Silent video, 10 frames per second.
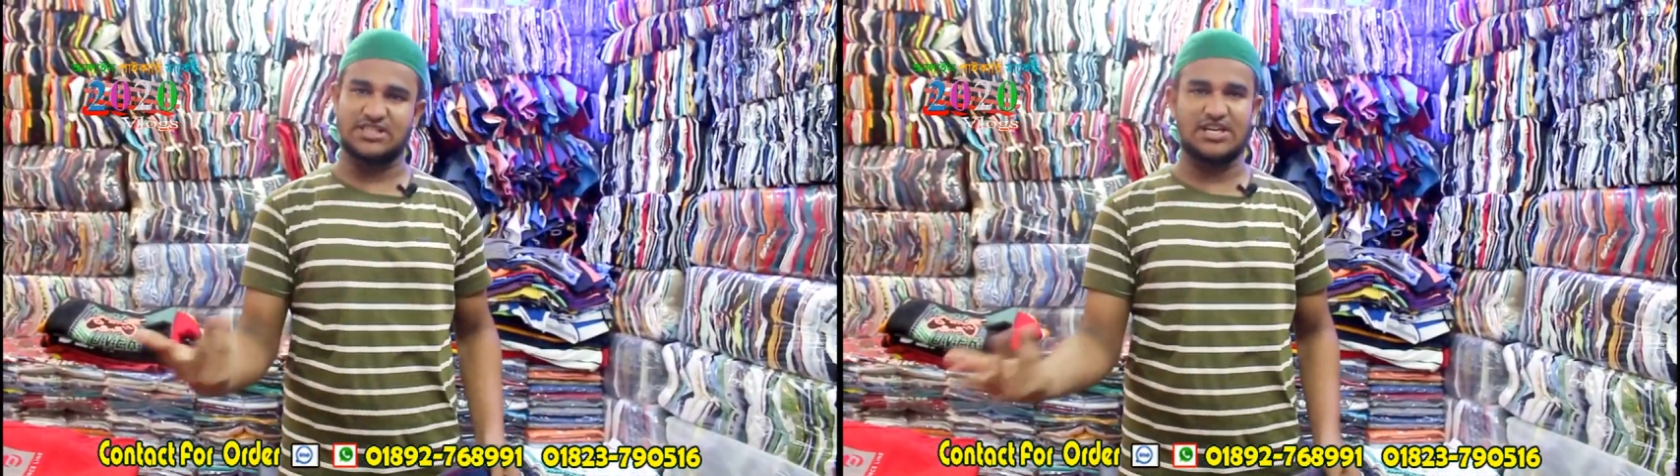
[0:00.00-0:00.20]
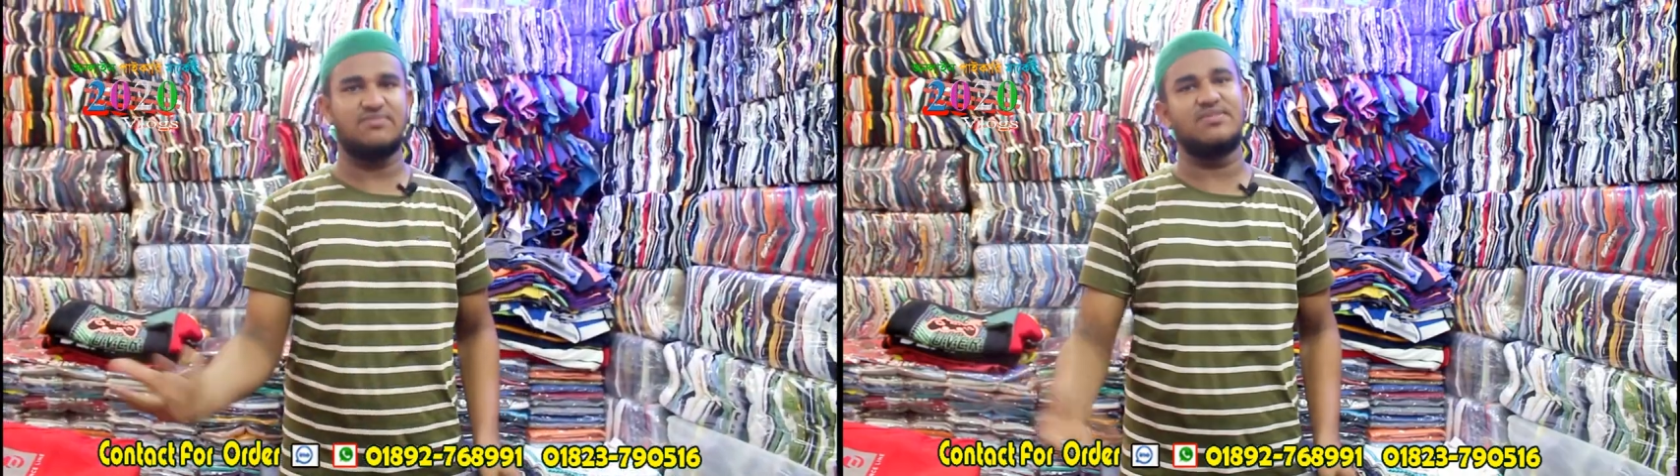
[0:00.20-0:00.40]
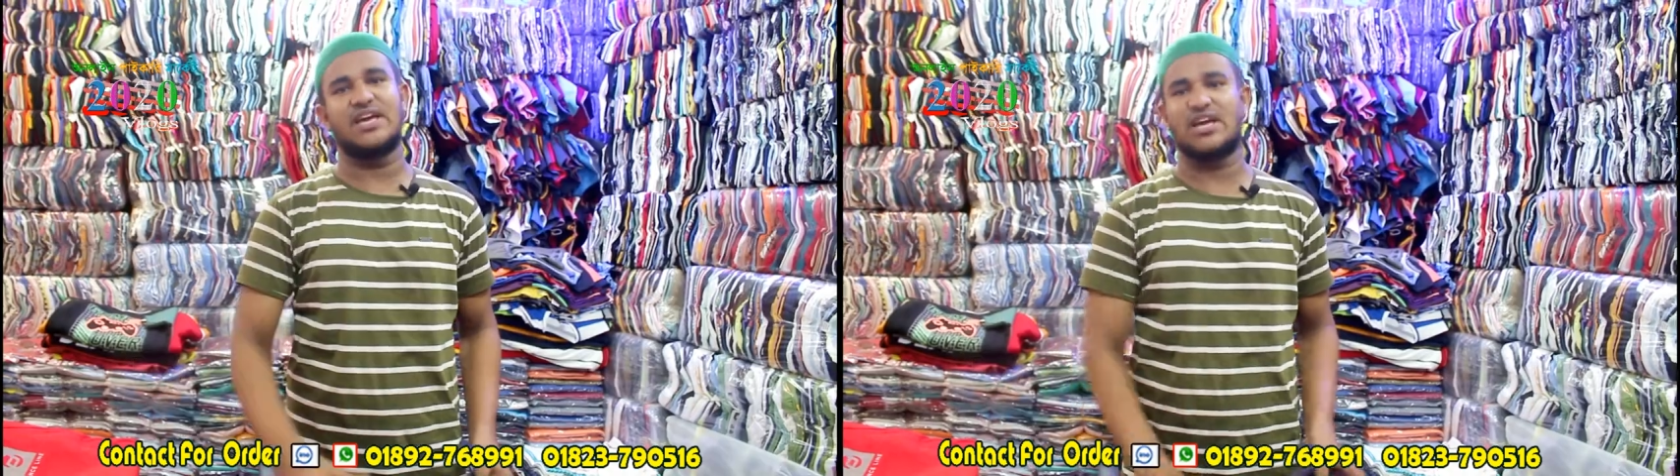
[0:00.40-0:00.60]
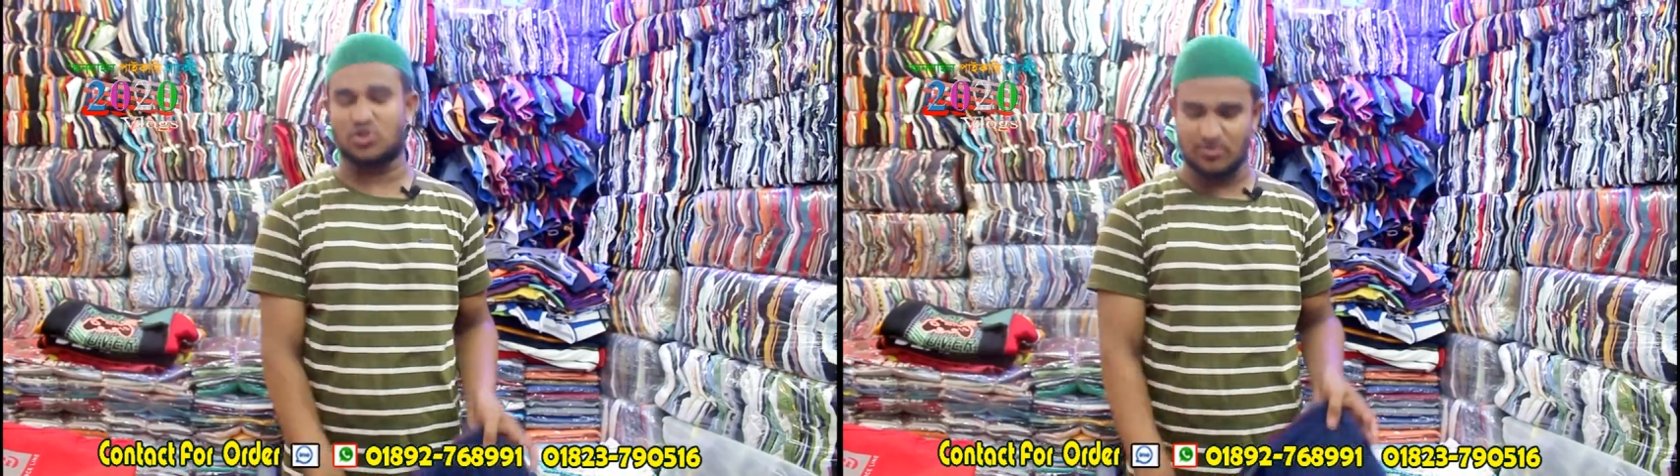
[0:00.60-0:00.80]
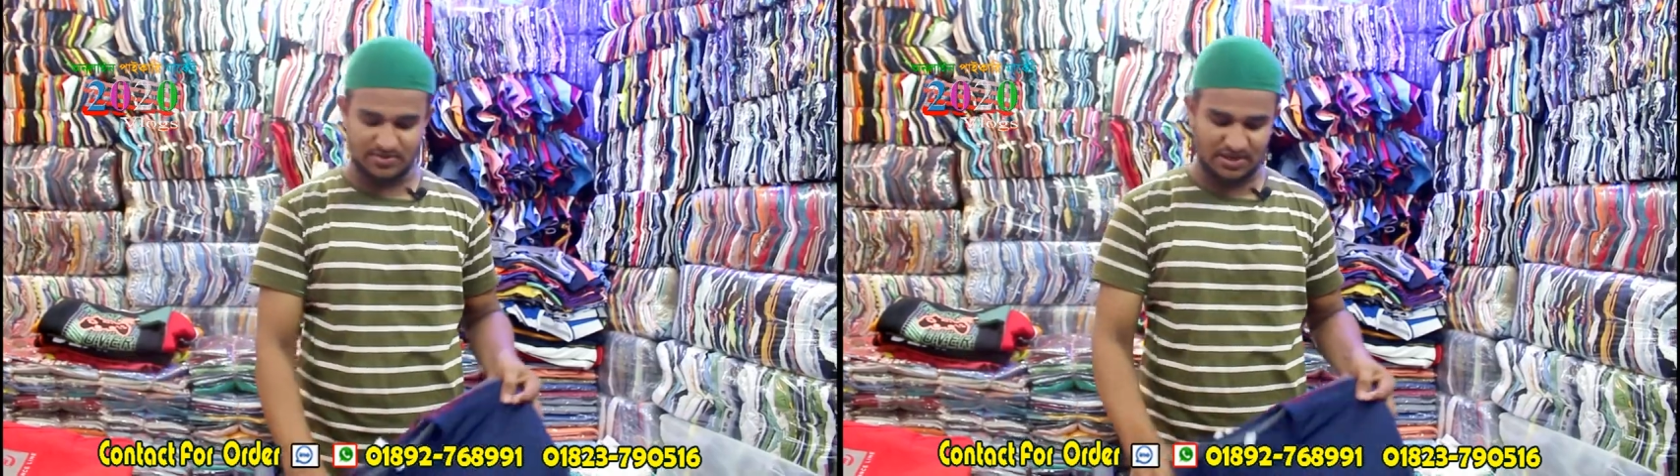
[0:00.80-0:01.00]
পাঁচটা দিন থেকে
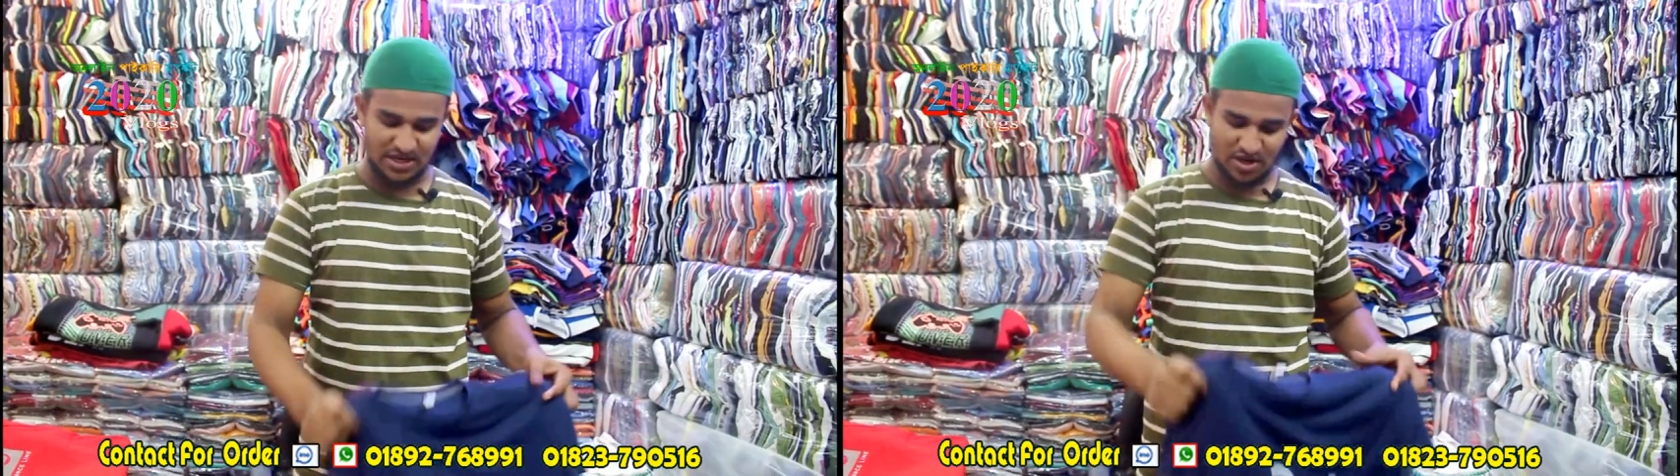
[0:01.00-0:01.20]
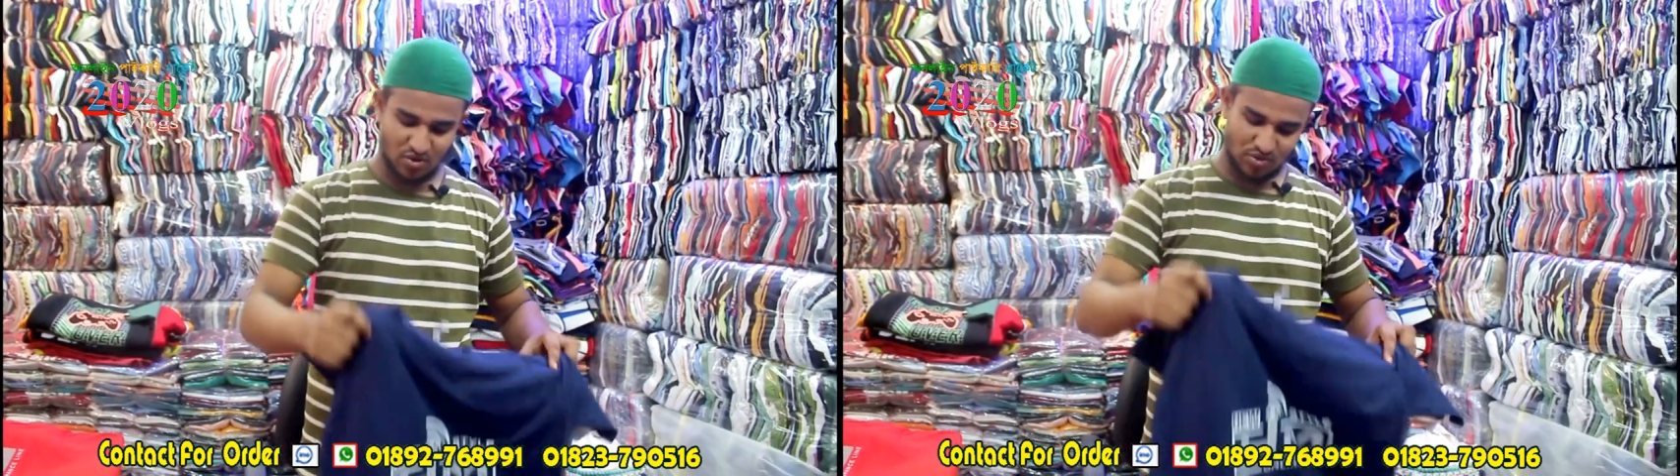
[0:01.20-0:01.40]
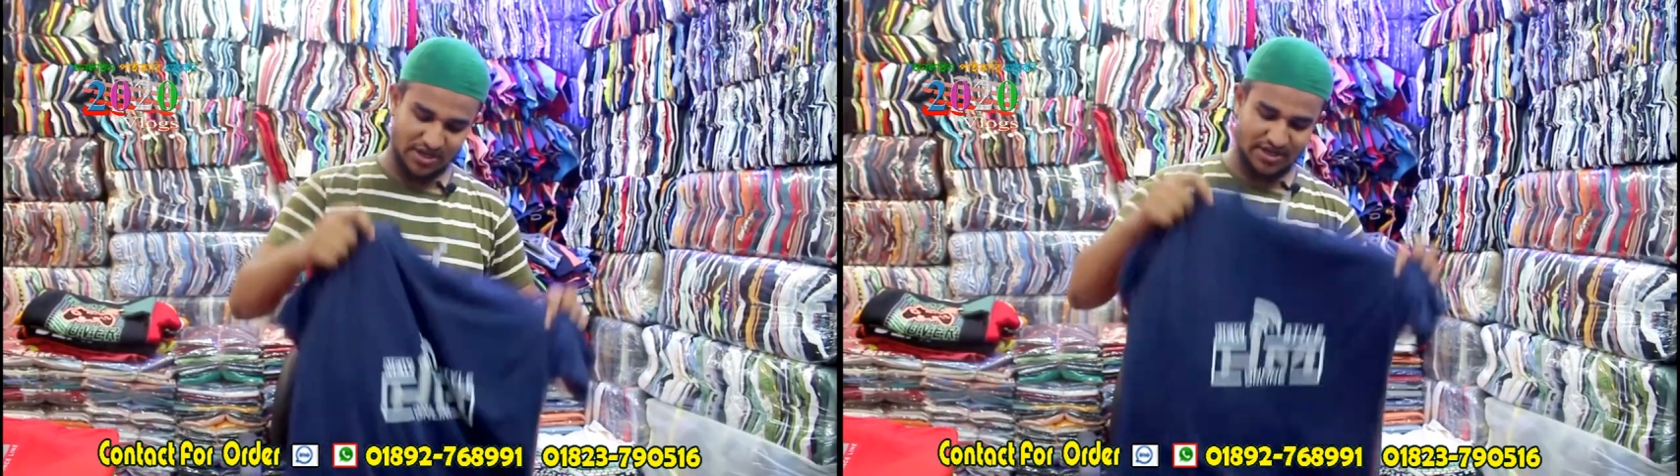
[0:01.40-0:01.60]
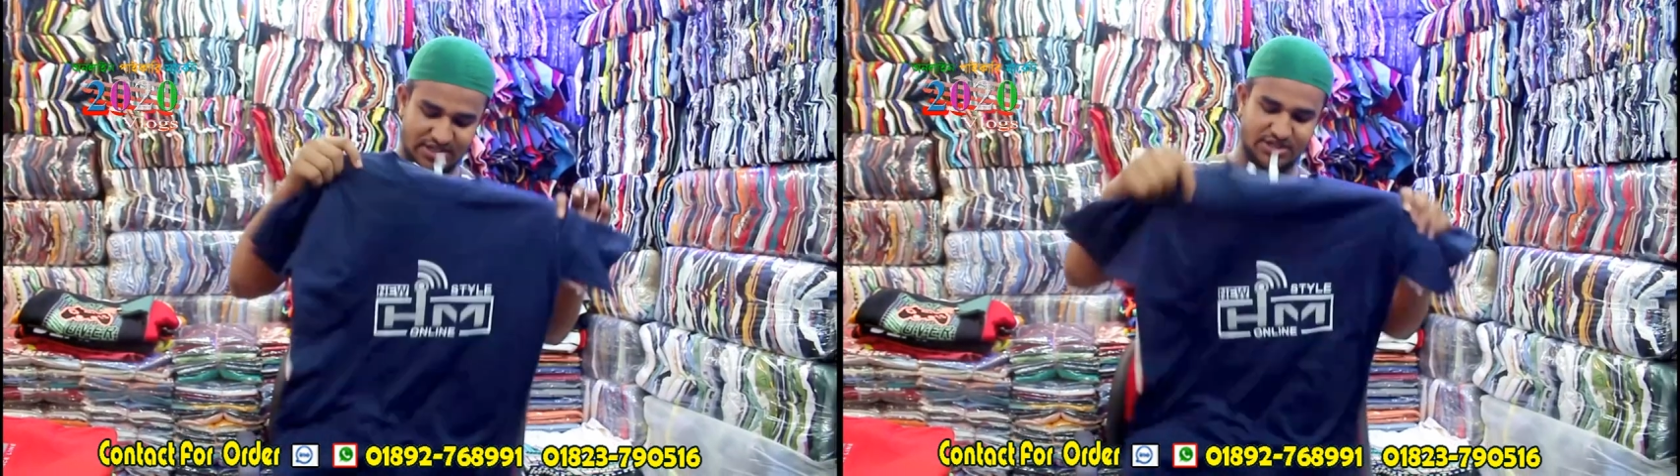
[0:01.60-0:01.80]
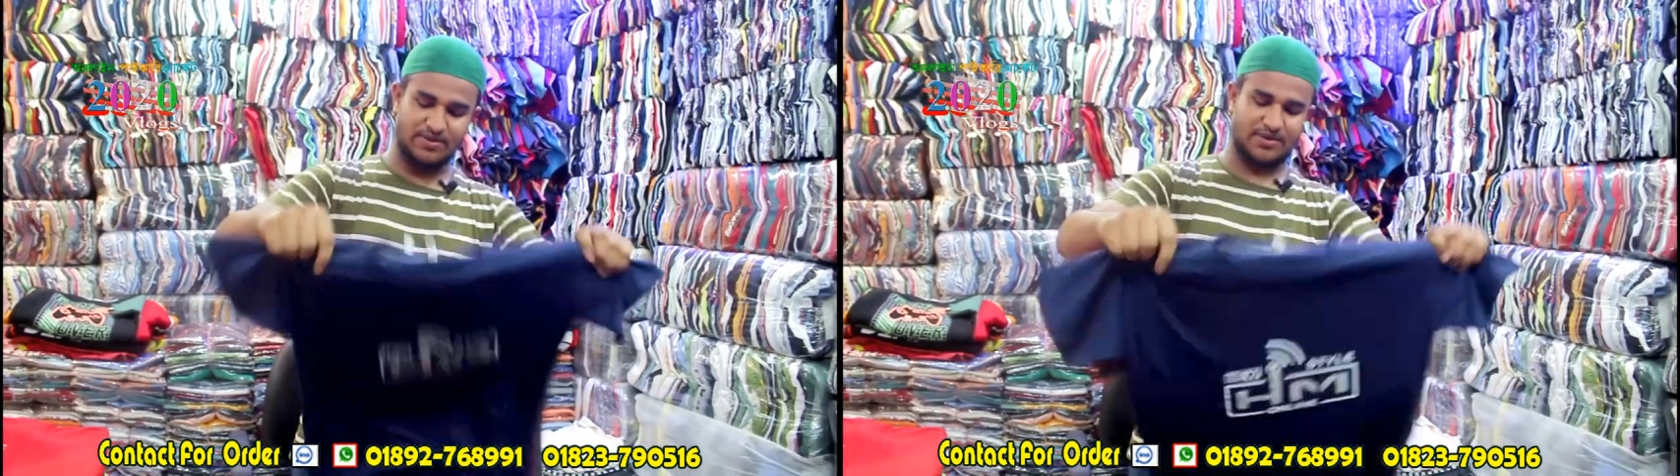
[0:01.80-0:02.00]
একশো পিস মাল ওনারা
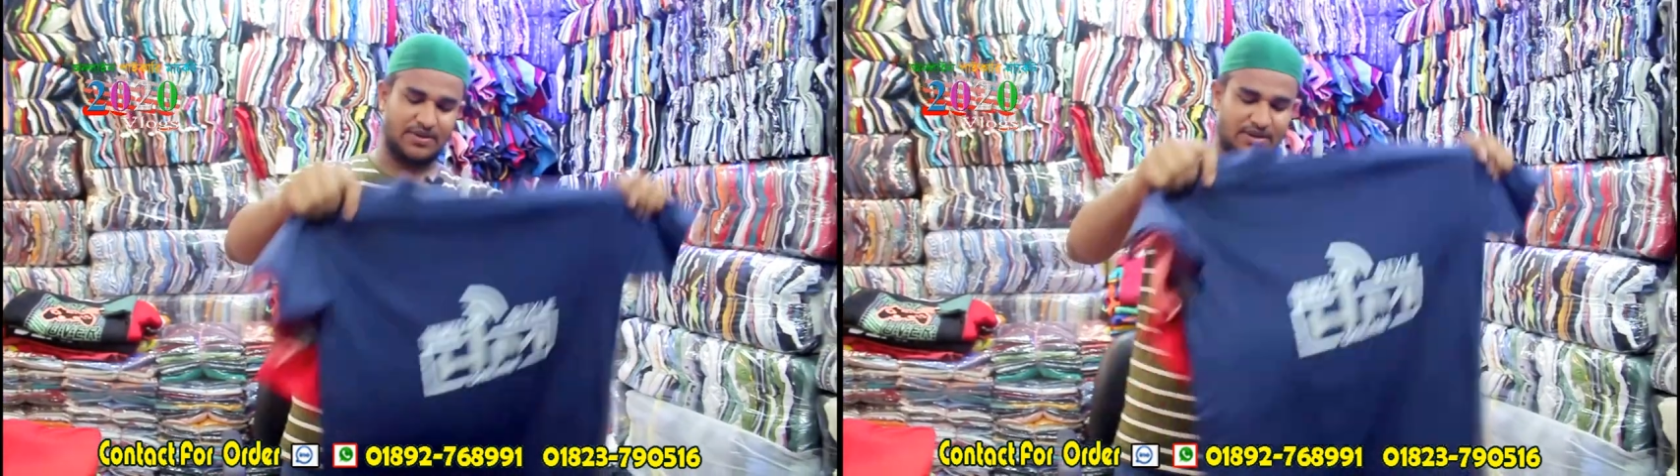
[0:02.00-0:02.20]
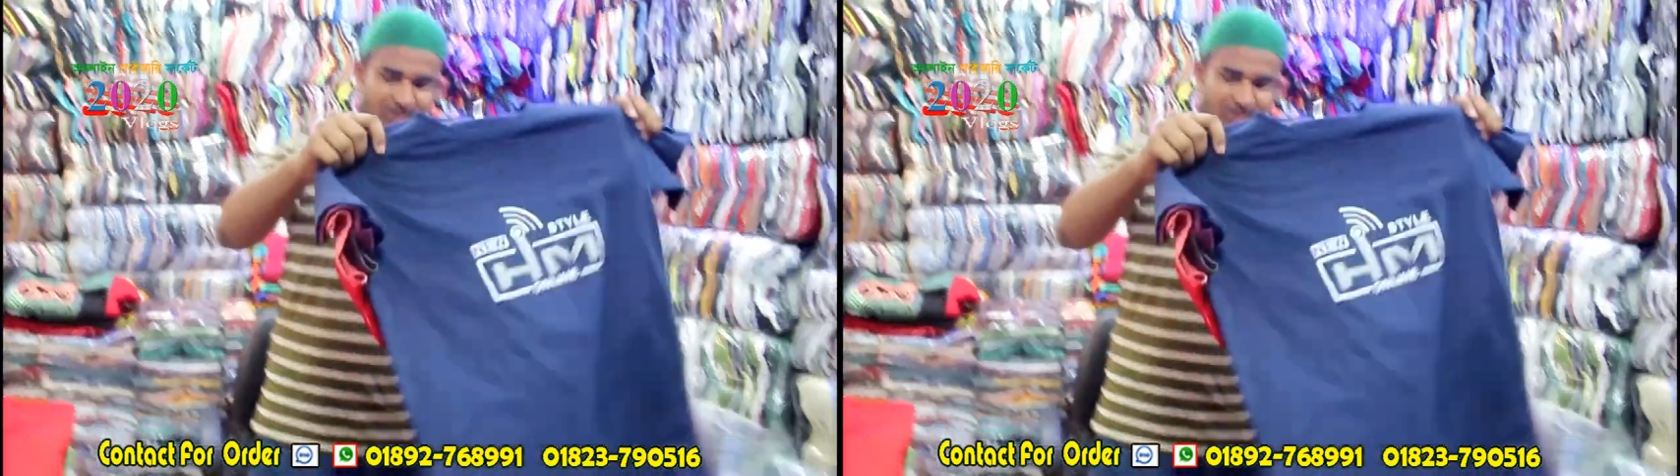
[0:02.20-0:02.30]
নিতে পারবে